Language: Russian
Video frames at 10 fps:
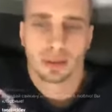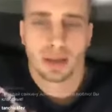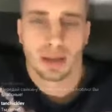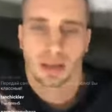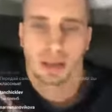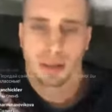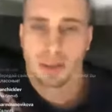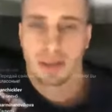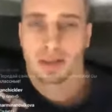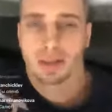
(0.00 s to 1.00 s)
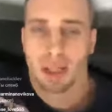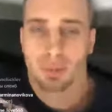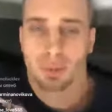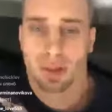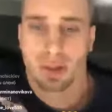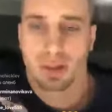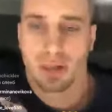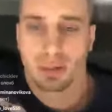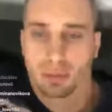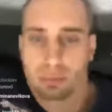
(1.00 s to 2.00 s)
Так, э, с Китая шмотки
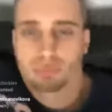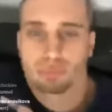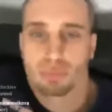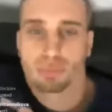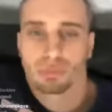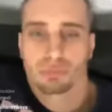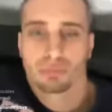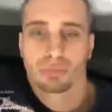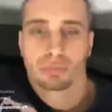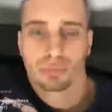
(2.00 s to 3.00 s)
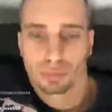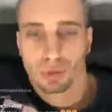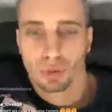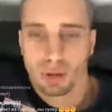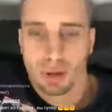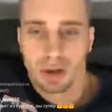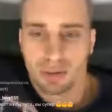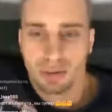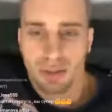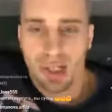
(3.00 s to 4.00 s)
заказывают. Ну
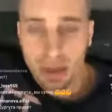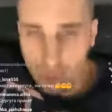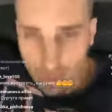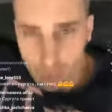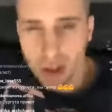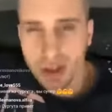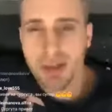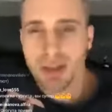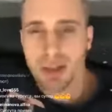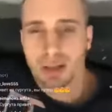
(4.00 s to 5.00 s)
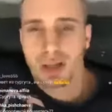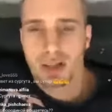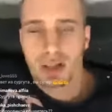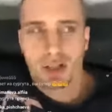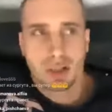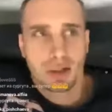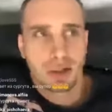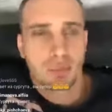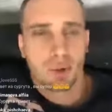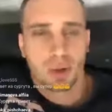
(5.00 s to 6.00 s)
а где у нас не Китай, скажите?
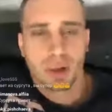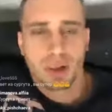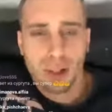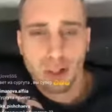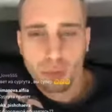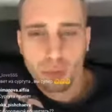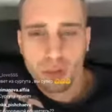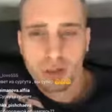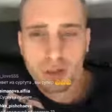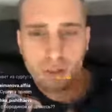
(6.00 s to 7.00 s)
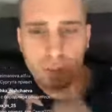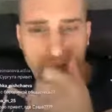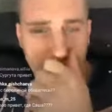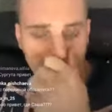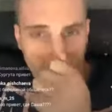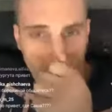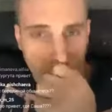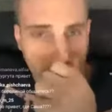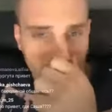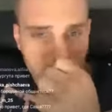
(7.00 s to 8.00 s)
Тем более костюм за 1300.
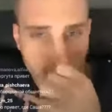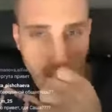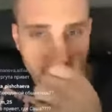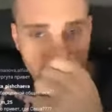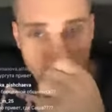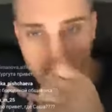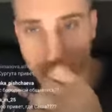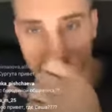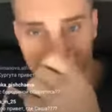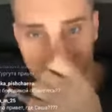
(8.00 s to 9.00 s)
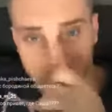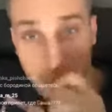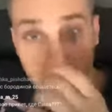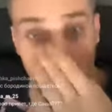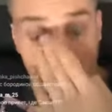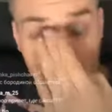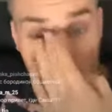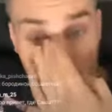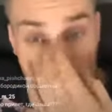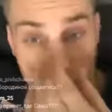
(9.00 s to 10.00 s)
Ну это нормальный ценник.
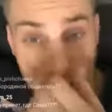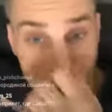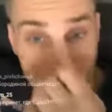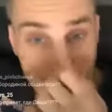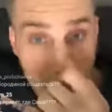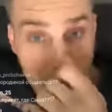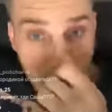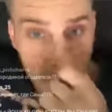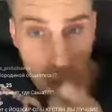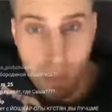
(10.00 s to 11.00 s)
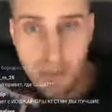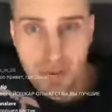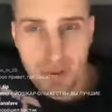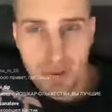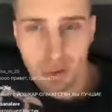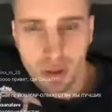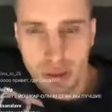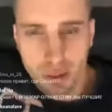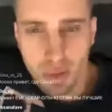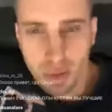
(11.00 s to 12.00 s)
нормальный ценник. Попробуй привези сюда
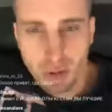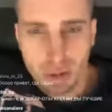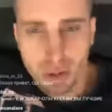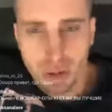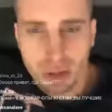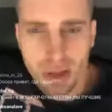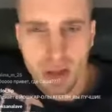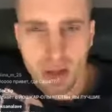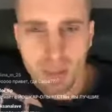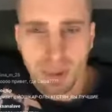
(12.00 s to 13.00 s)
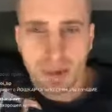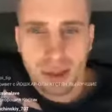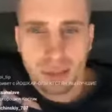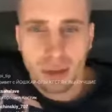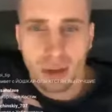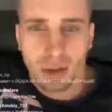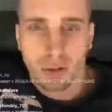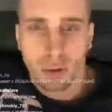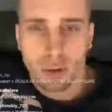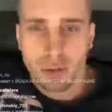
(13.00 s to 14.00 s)
костюм за 1300. Привет из
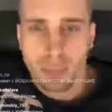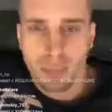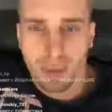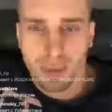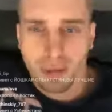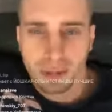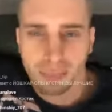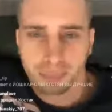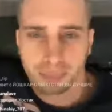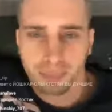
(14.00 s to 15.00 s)
Молдовии, привет.